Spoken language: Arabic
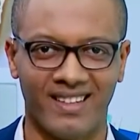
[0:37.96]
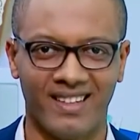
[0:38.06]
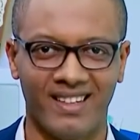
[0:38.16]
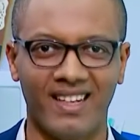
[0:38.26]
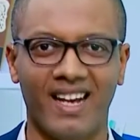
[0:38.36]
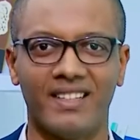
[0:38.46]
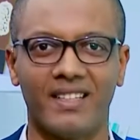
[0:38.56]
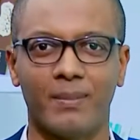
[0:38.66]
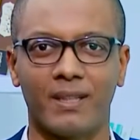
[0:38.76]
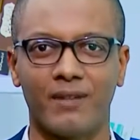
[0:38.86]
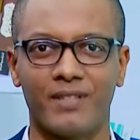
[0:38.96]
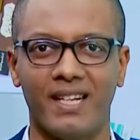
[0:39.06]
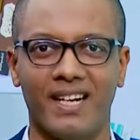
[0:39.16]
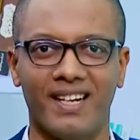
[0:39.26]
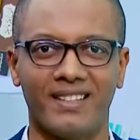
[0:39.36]
للحديث بالتفصيل
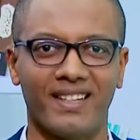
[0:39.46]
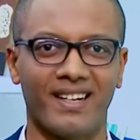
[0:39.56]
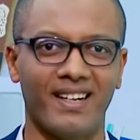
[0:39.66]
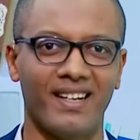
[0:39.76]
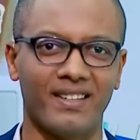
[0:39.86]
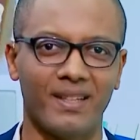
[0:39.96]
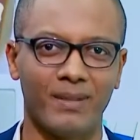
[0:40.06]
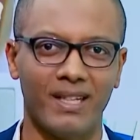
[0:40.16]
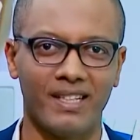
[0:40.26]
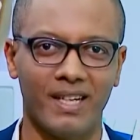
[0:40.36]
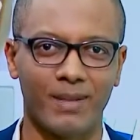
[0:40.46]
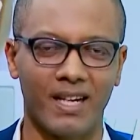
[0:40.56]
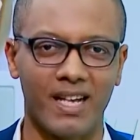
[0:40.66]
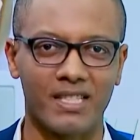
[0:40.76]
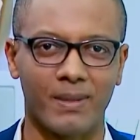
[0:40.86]
عن هذه الرحلة ينضم إلينا من
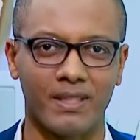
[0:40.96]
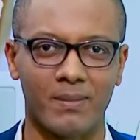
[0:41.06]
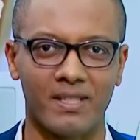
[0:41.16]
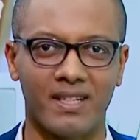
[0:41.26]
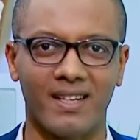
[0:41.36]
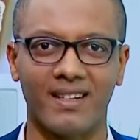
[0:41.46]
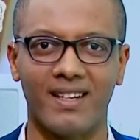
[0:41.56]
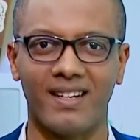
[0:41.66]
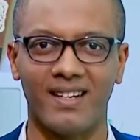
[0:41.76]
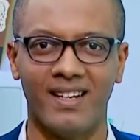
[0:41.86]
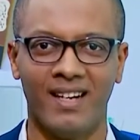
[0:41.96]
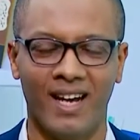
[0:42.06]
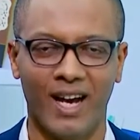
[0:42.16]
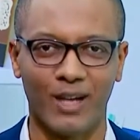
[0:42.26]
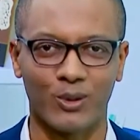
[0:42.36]
العاصمة المصرية القاهرة
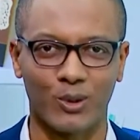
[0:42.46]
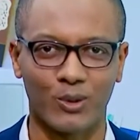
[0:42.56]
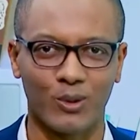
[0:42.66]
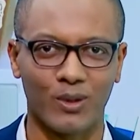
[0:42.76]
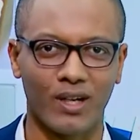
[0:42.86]
الدكتور